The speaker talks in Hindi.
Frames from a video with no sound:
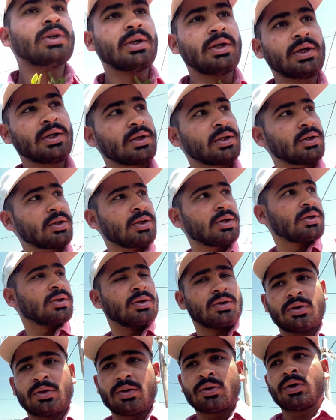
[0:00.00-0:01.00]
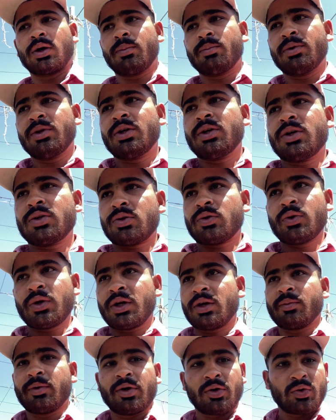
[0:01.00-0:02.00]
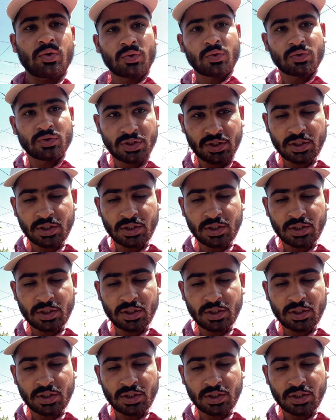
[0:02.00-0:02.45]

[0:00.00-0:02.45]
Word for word: है आप भी दिखाता हूँ एक मिनट रोको जी